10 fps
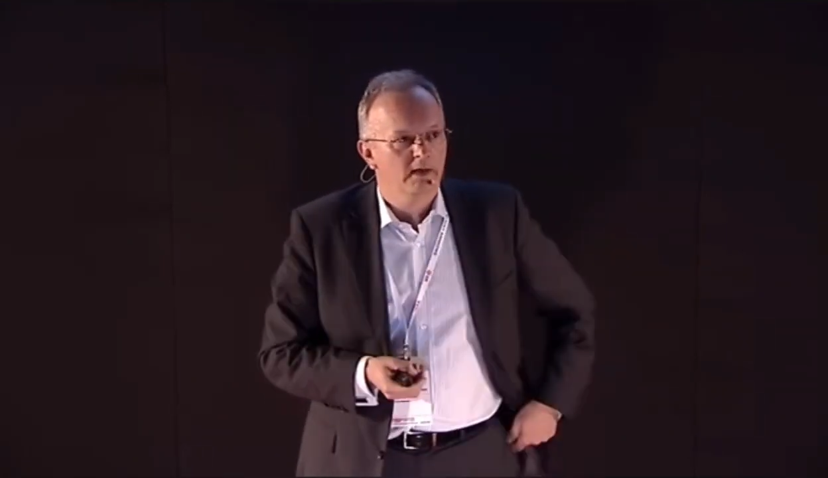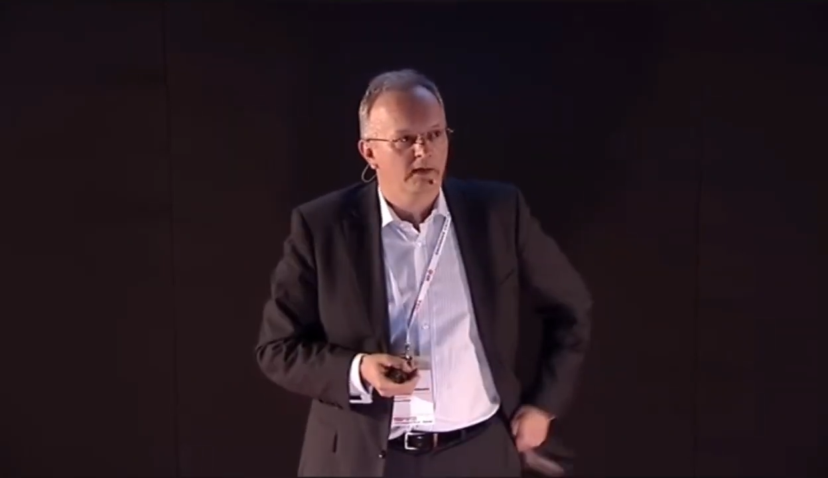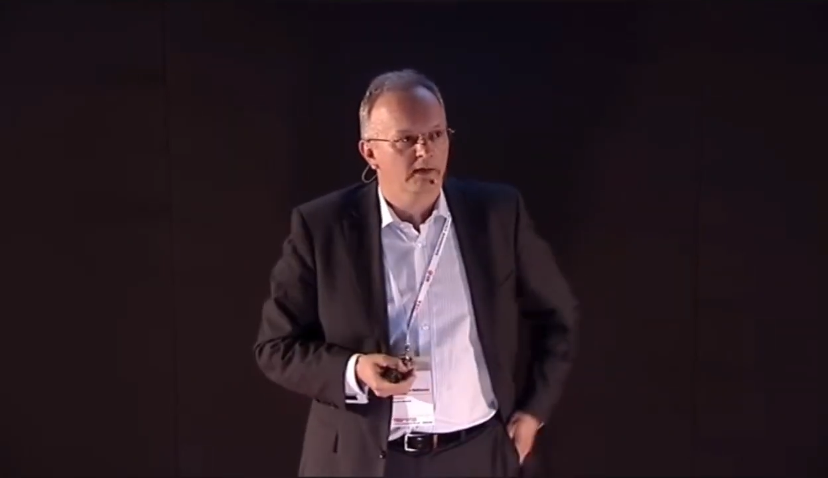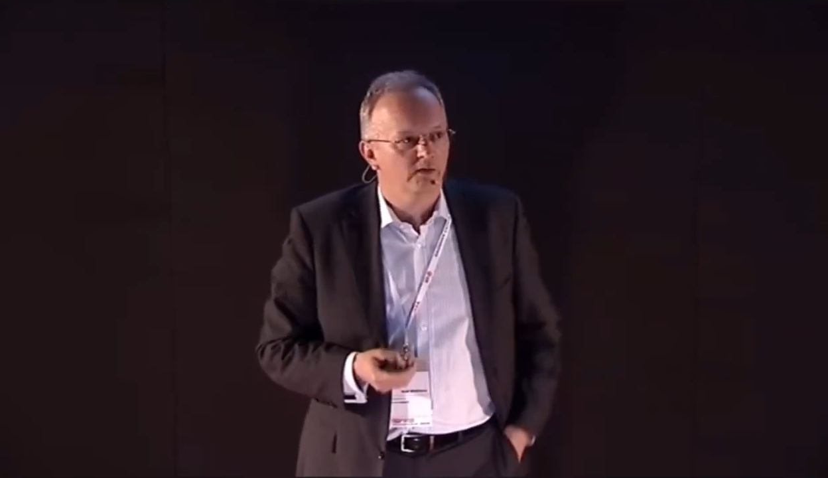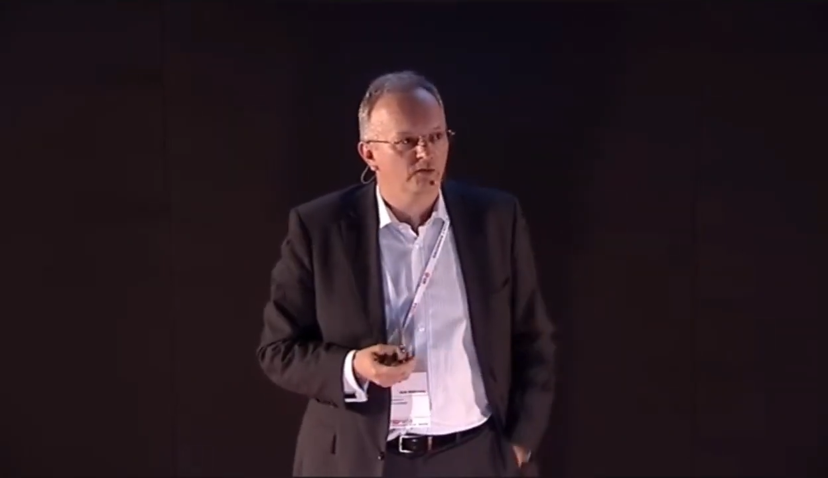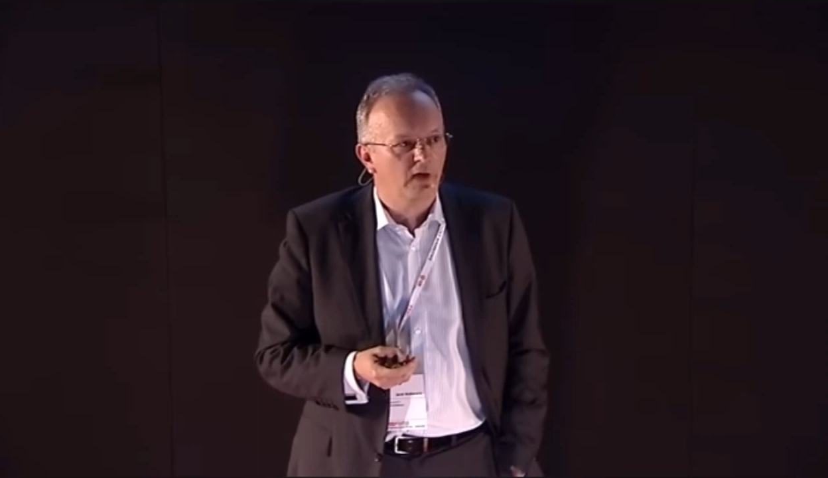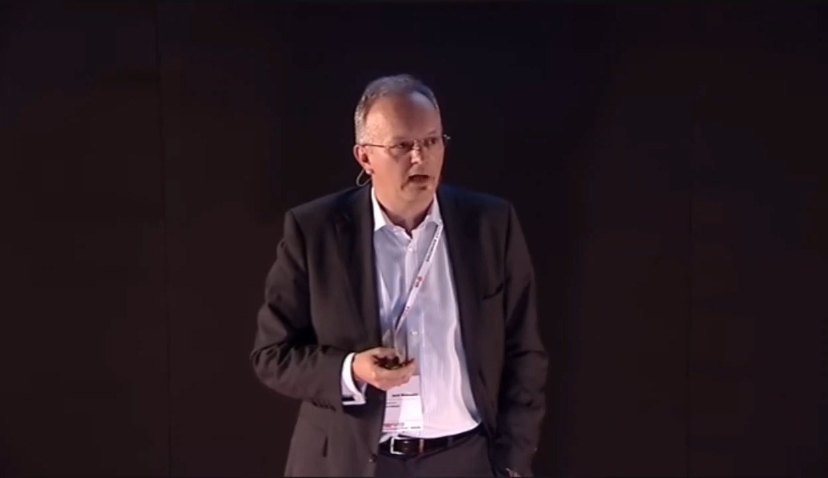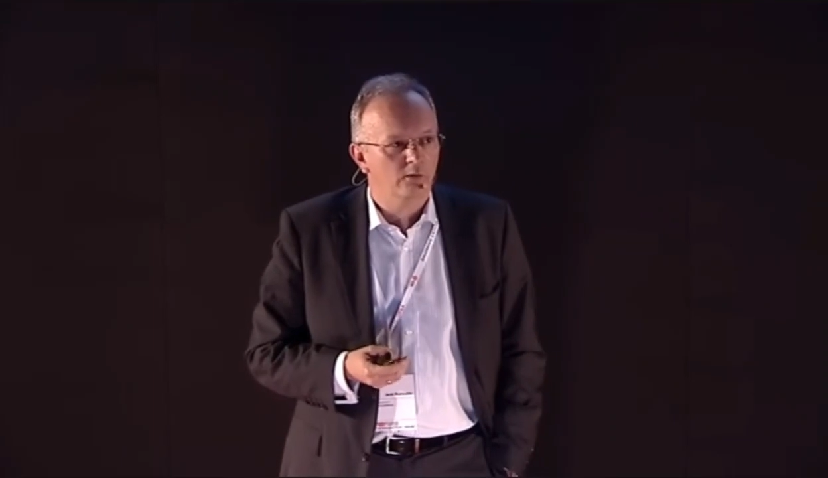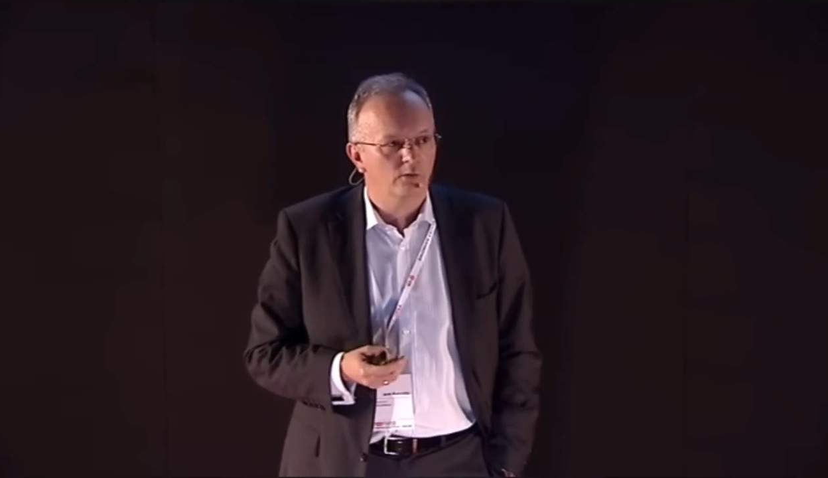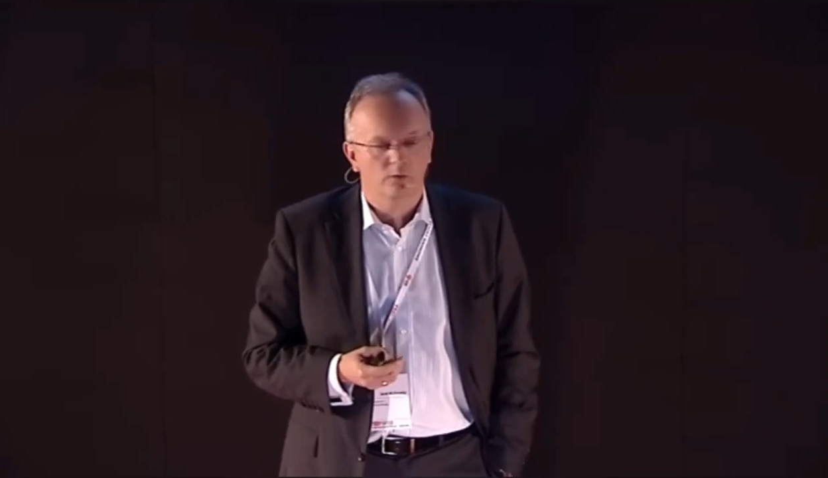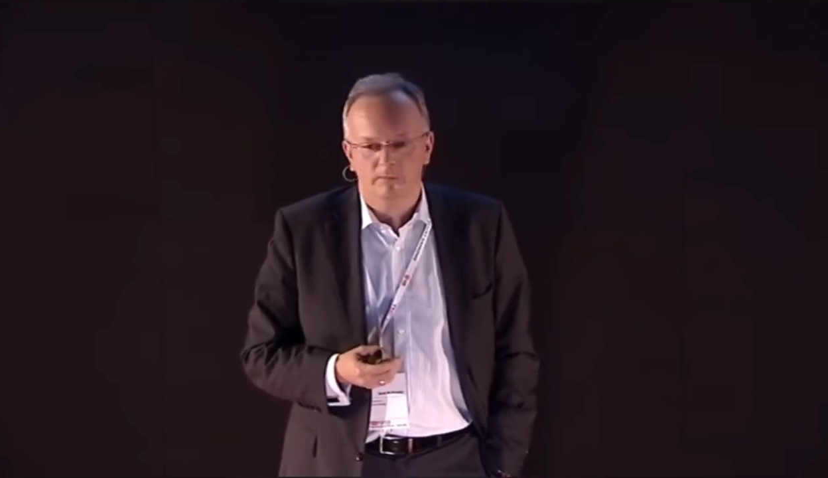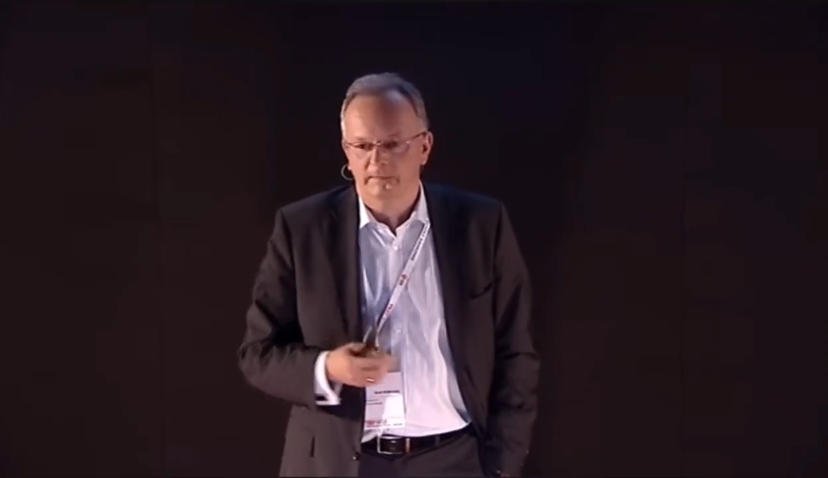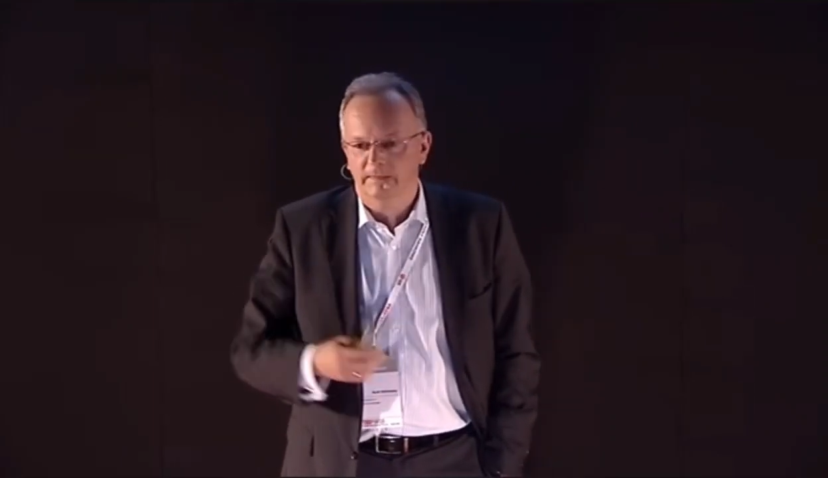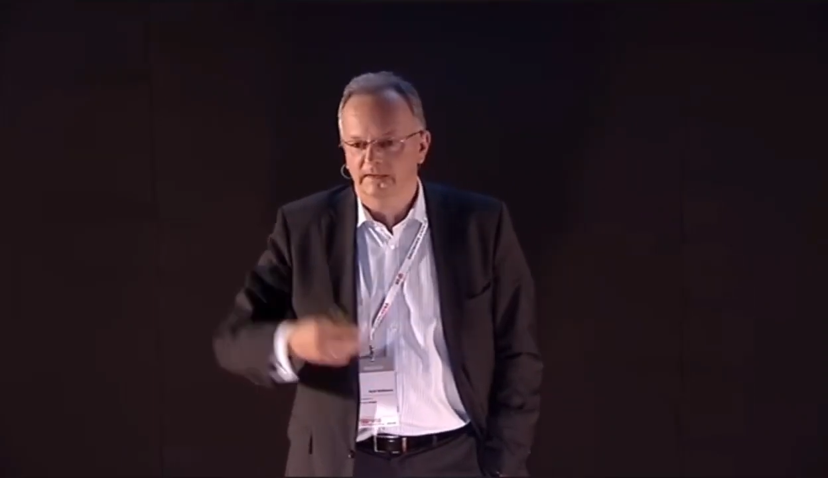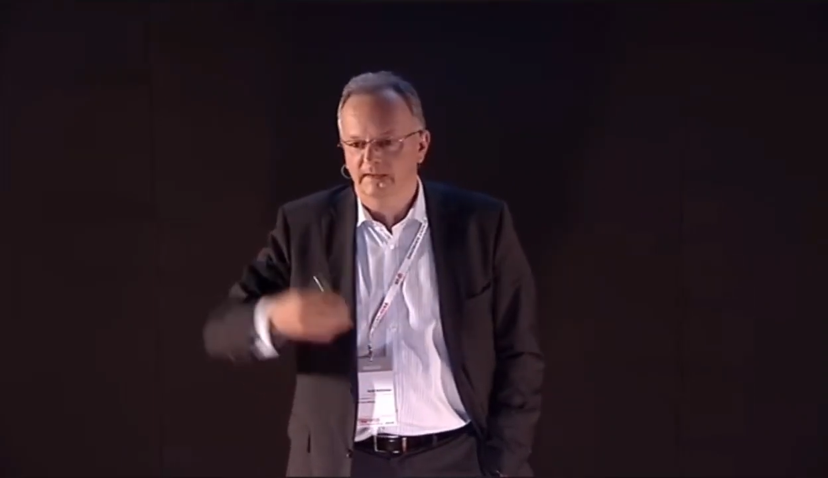e, żalu,
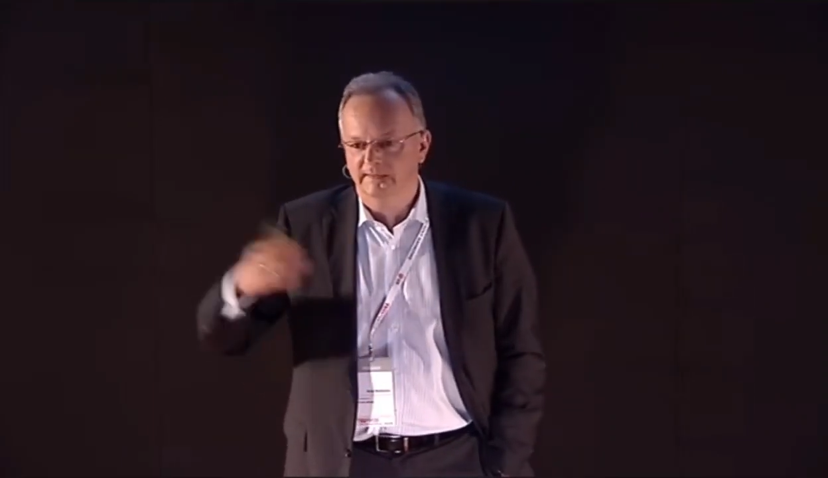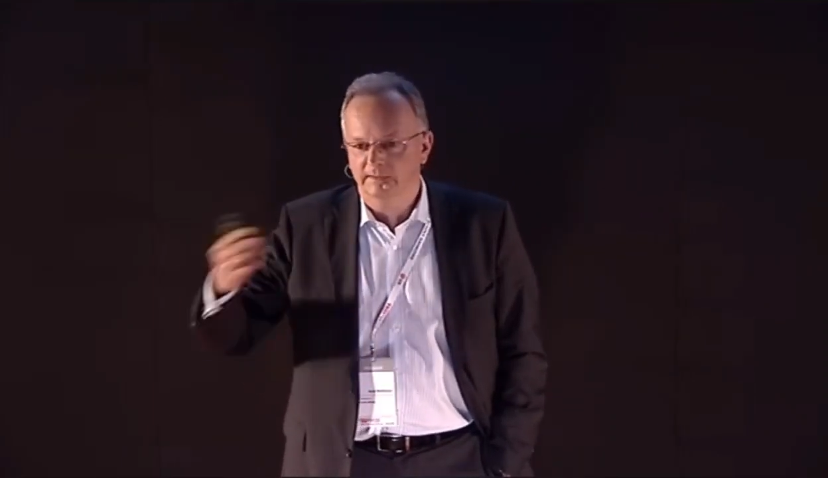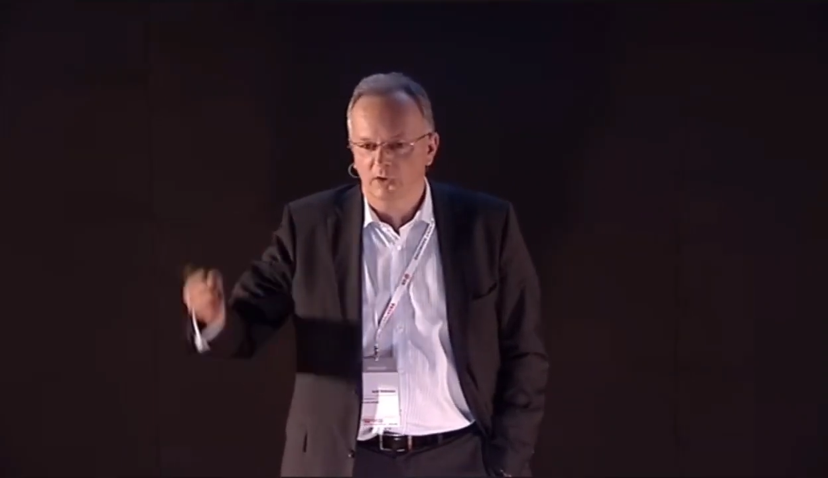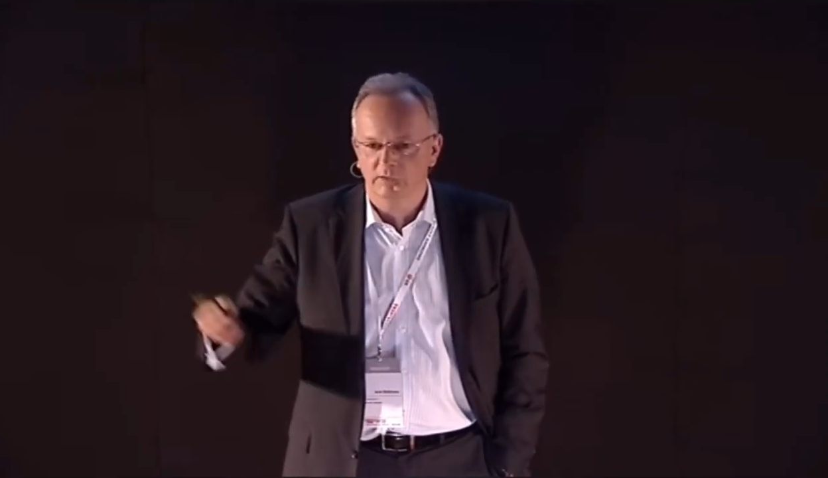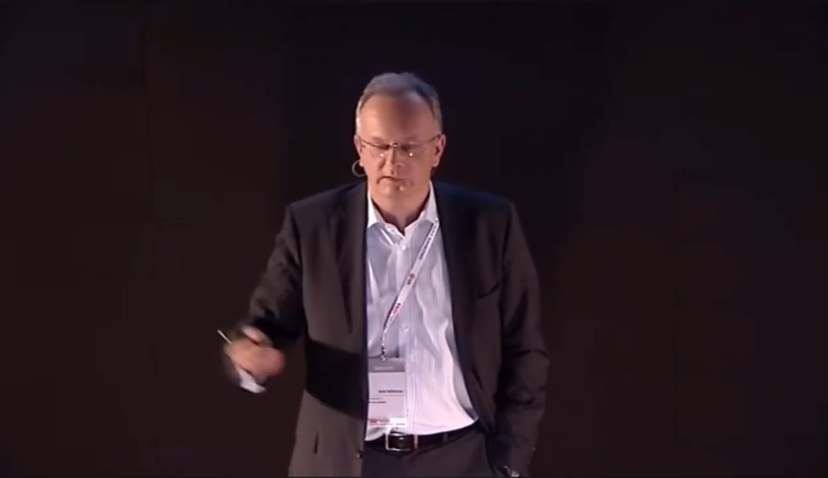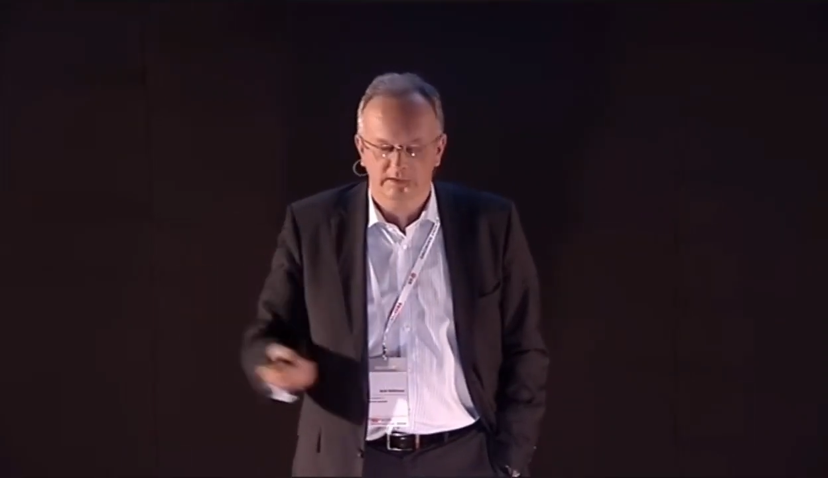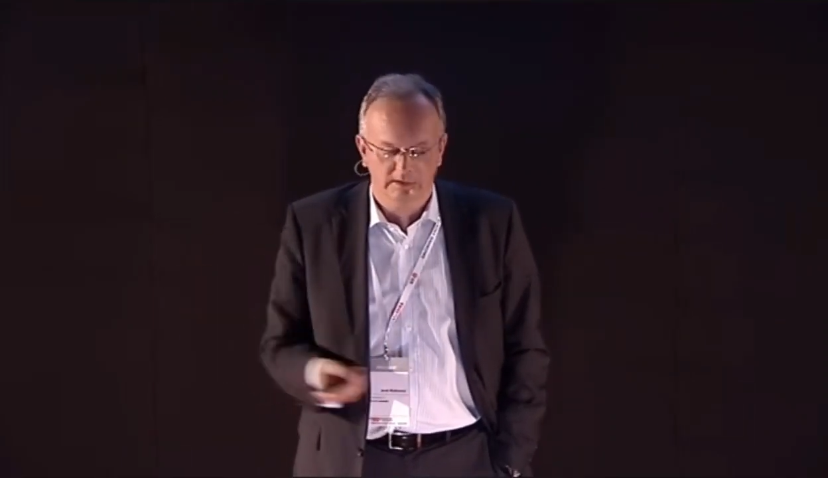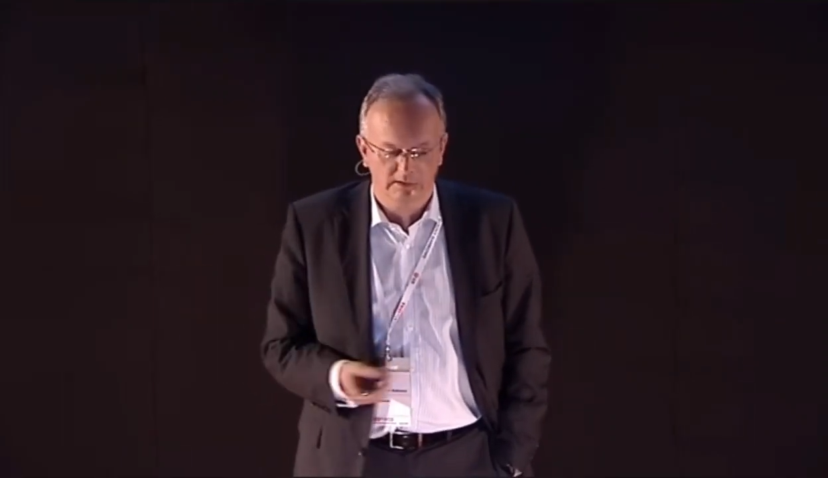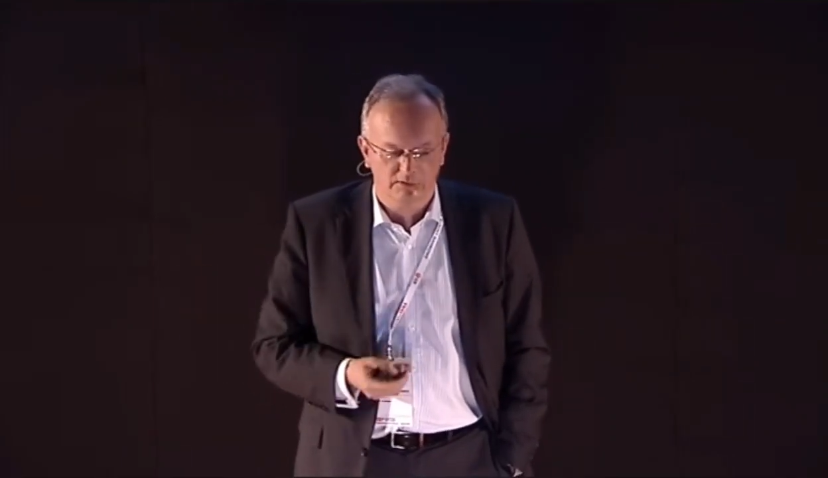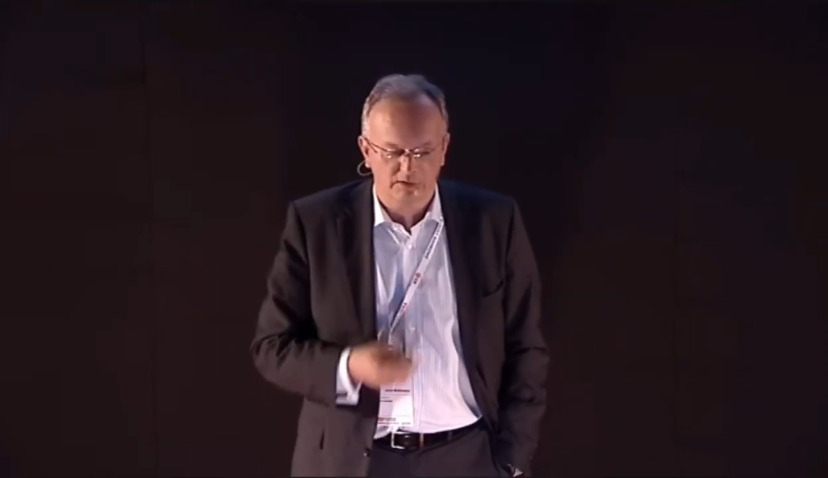tęsknoty,